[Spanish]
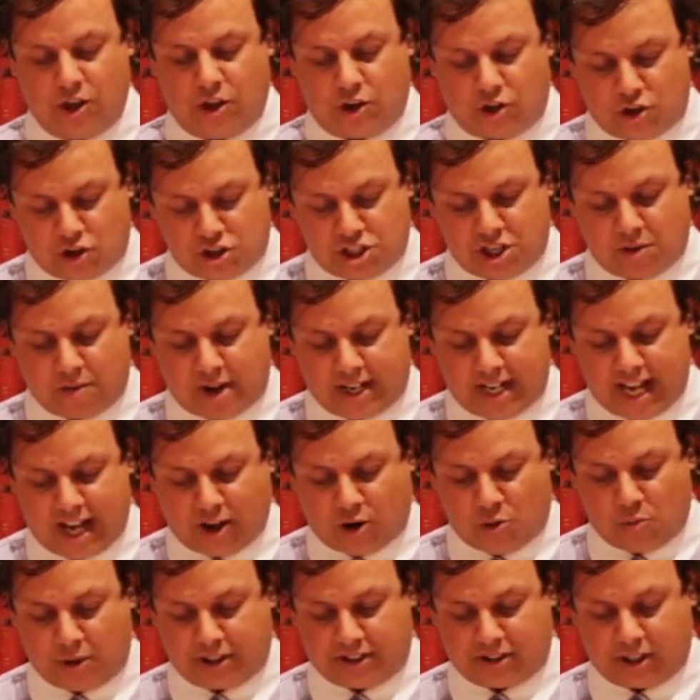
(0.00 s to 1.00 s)
nos llevaría a
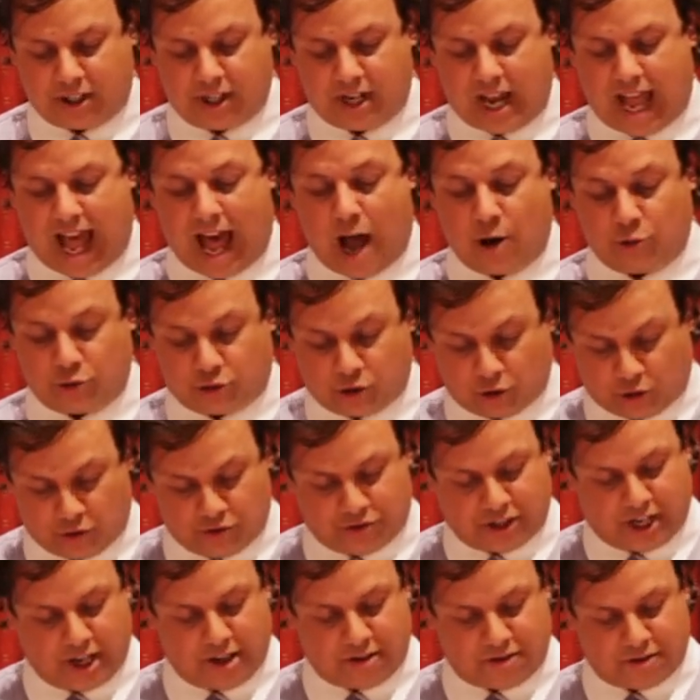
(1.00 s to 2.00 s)
cometer
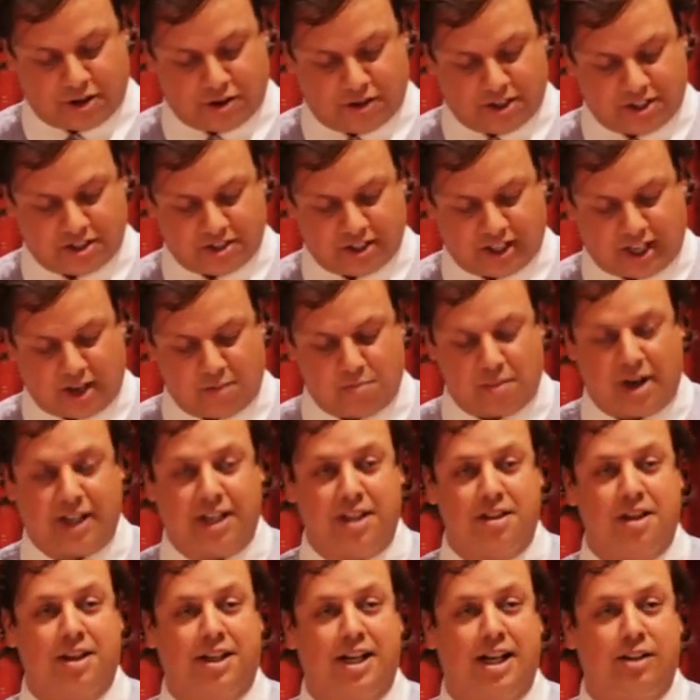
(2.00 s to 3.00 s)
autocontradicciones que
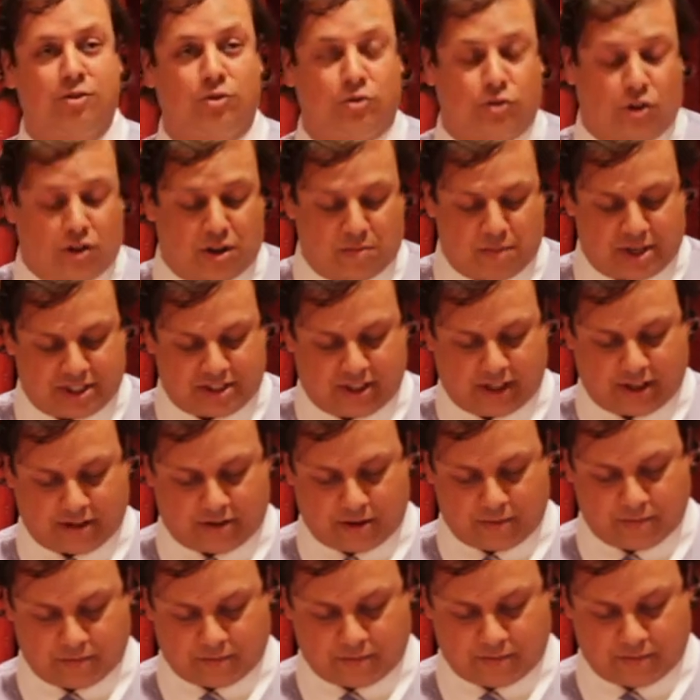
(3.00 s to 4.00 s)
invalidarían toda
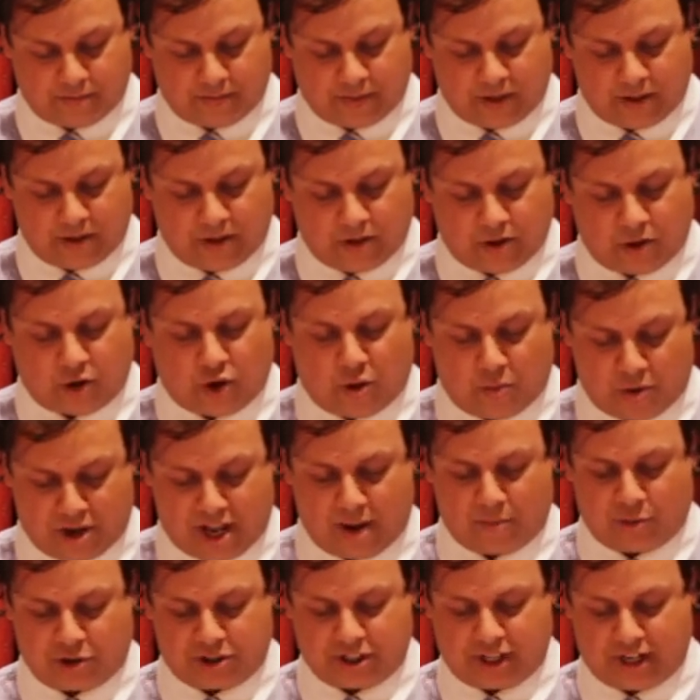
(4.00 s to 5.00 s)
investigación, como ya
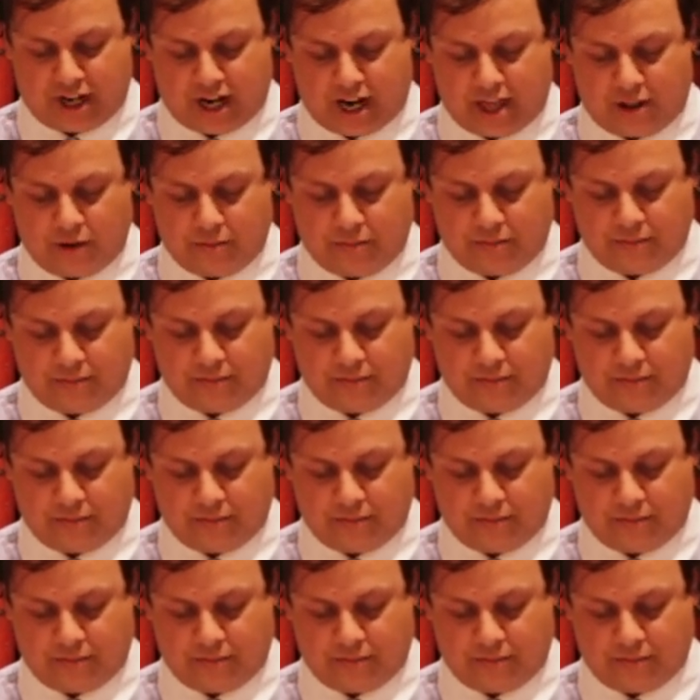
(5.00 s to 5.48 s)
hemos señalado.